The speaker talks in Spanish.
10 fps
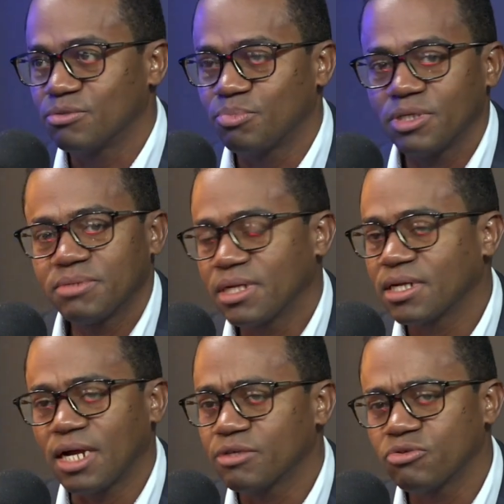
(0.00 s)
Pues en el
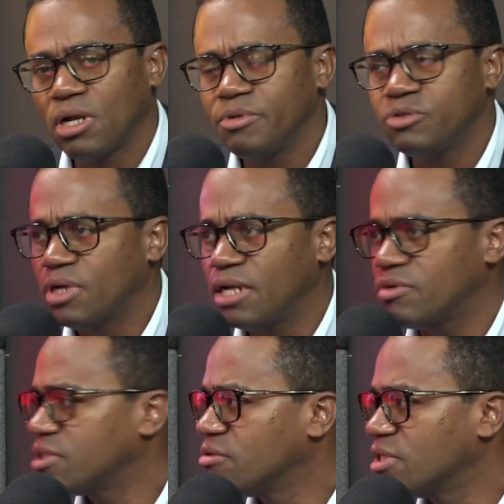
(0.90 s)
caso de la bichuela no ha
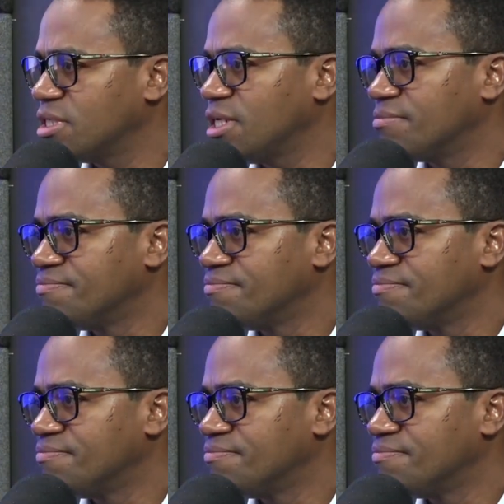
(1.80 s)
sido así.